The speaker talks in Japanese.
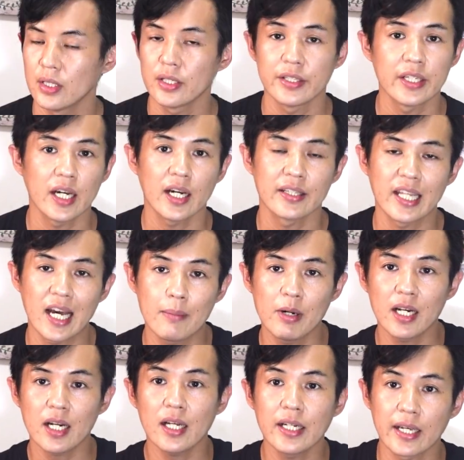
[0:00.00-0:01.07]
いやな
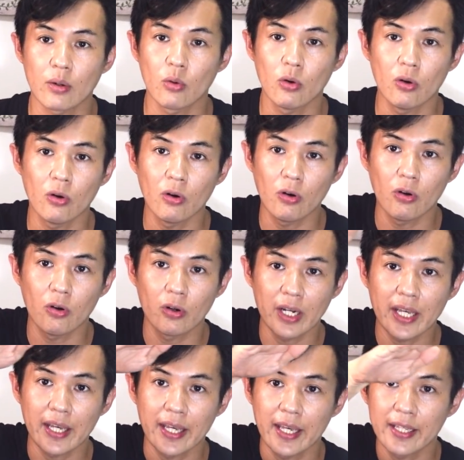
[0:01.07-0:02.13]
まらねこう
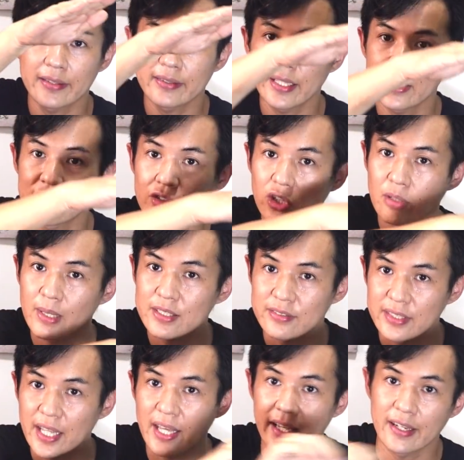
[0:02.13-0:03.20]
ね減っていっちょりま
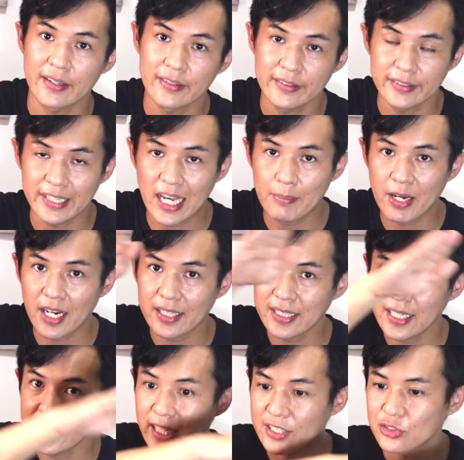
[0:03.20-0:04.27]
すね山
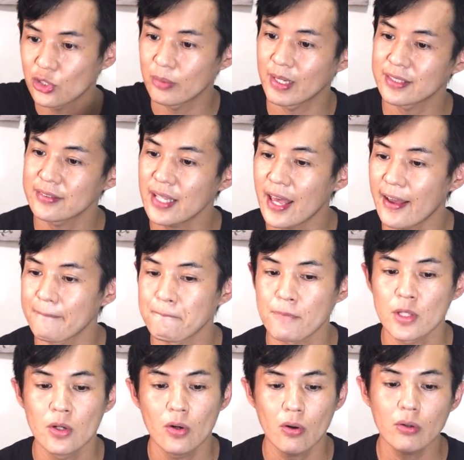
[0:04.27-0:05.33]
形になっちょりますね
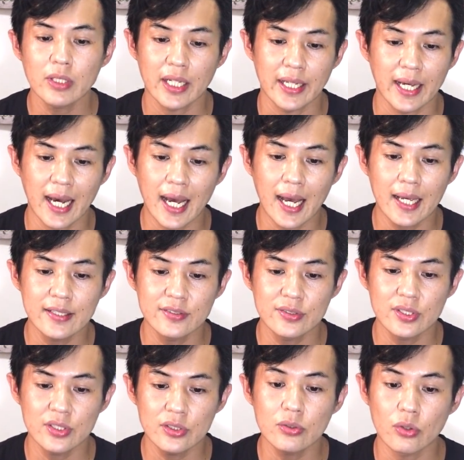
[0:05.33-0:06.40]
ほんでね
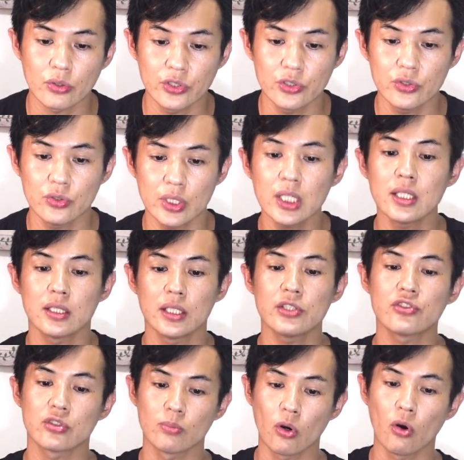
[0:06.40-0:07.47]
ICU の入院
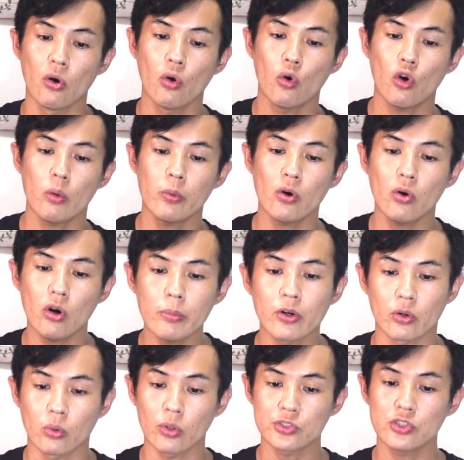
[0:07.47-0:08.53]
率もほぼ
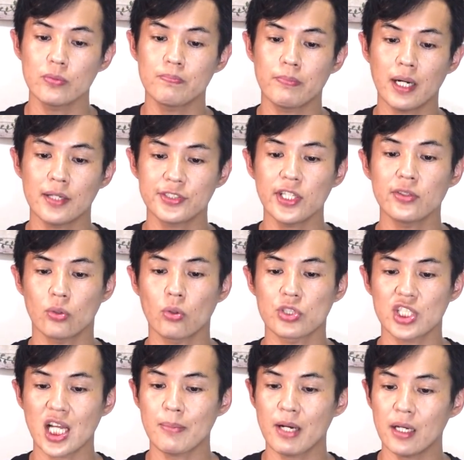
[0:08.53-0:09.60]
ほぼ50%を
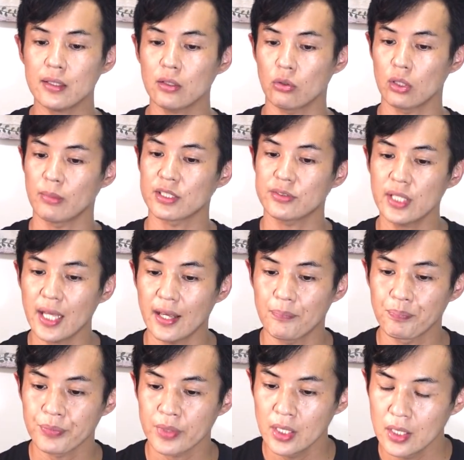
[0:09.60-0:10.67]
下回っておりますね
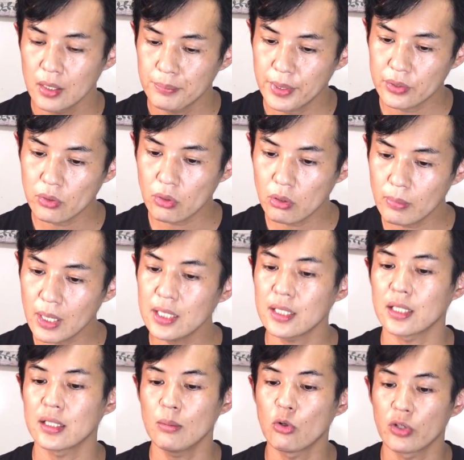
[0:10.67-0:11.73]

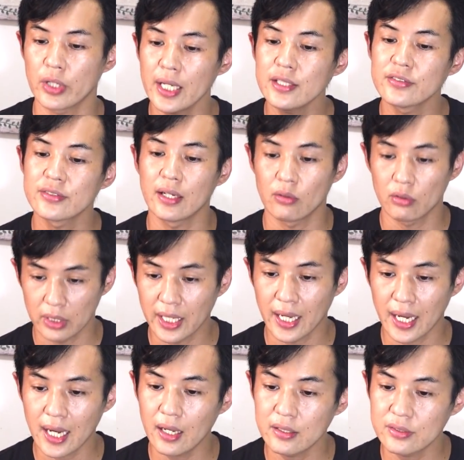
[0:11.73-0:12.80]
メトロマニラでも現在のね
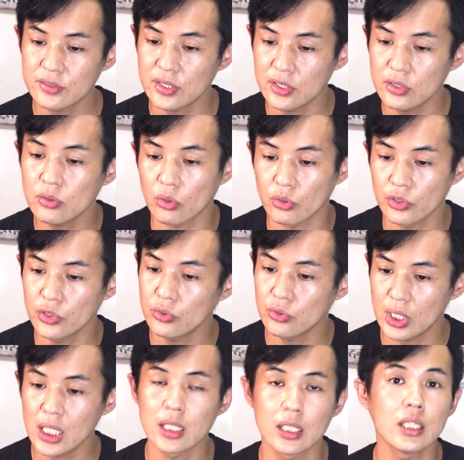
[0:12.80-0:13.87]
ICU の入
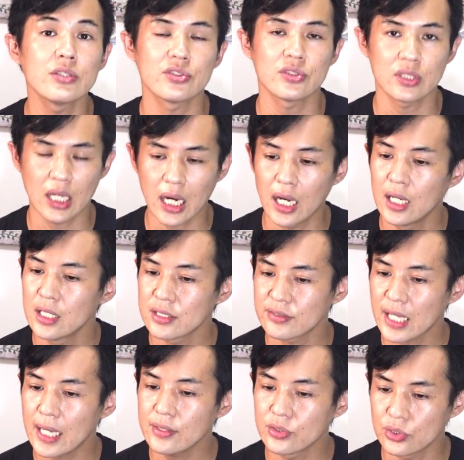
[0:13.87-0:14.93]
院率が
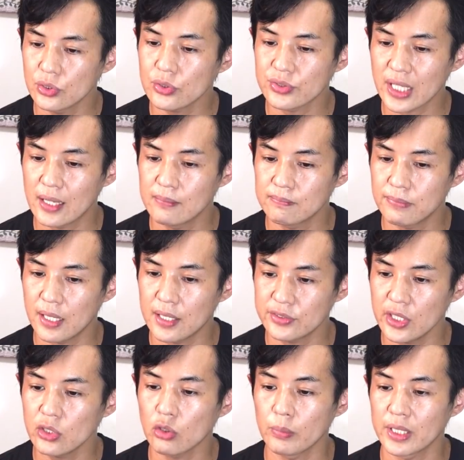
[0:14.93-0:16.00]

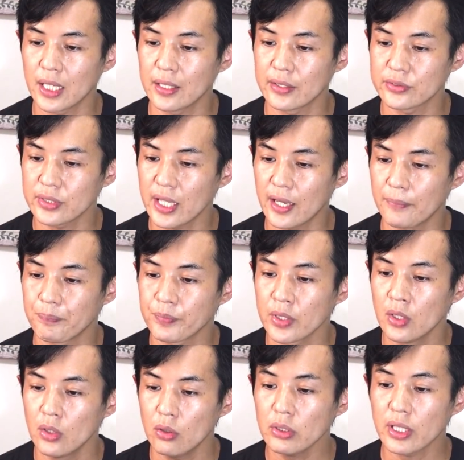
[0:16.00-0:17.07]
33%みたいですね
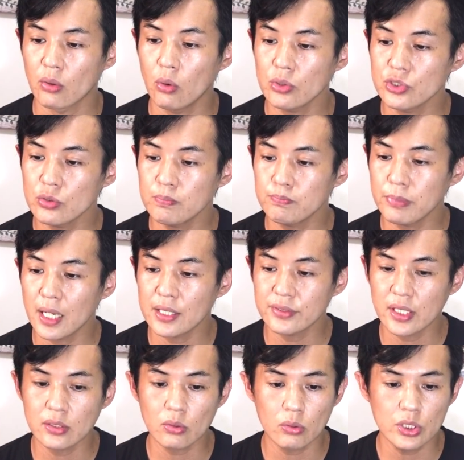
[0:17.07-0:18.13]
で
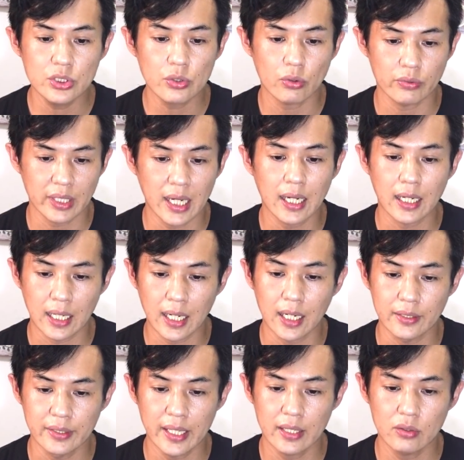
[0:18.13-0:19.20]
50%以上なん
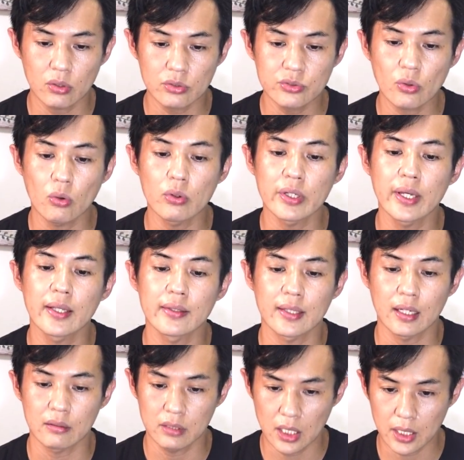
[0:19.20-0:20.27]
が
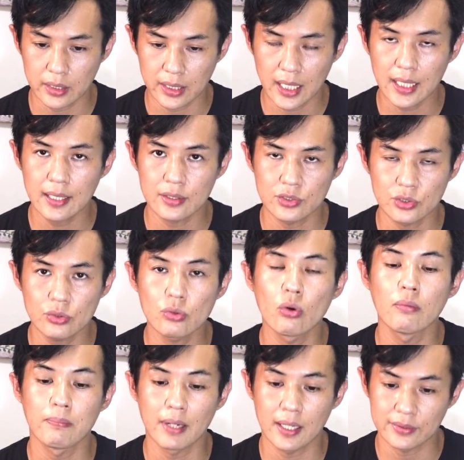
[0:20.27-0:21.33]
ネグロスオリエンタルで
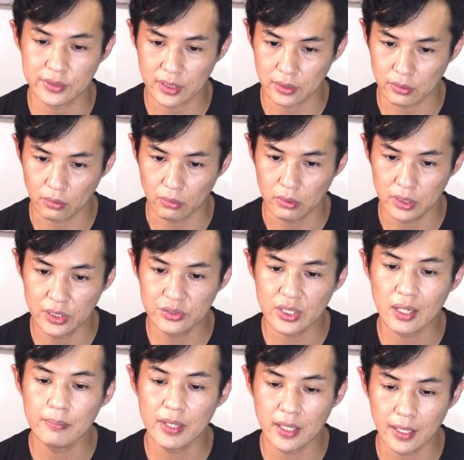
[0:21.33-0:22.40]
75%
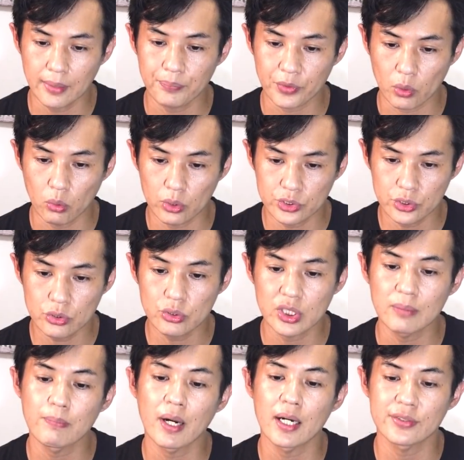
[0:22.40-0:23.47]
イサベラ
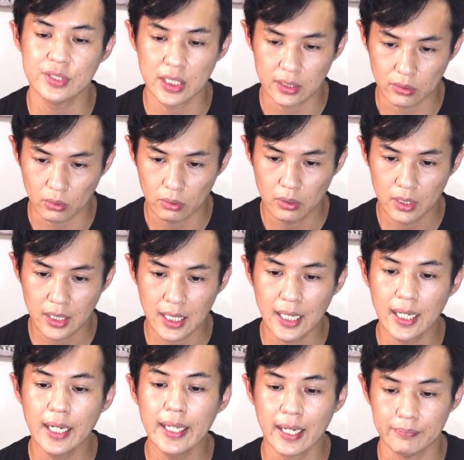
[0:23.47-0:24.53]
52%
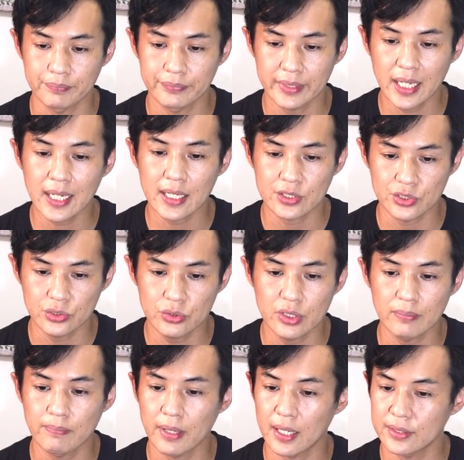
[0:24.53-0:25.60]
カガヤン
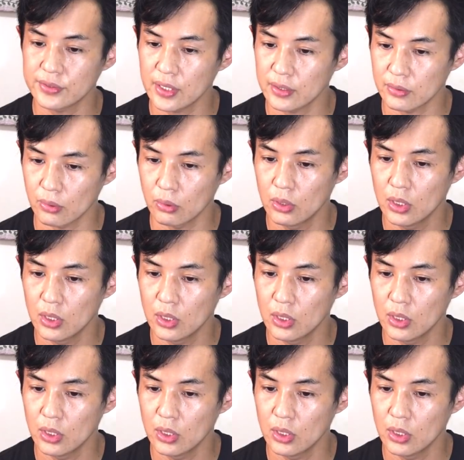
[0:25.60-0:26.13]
72%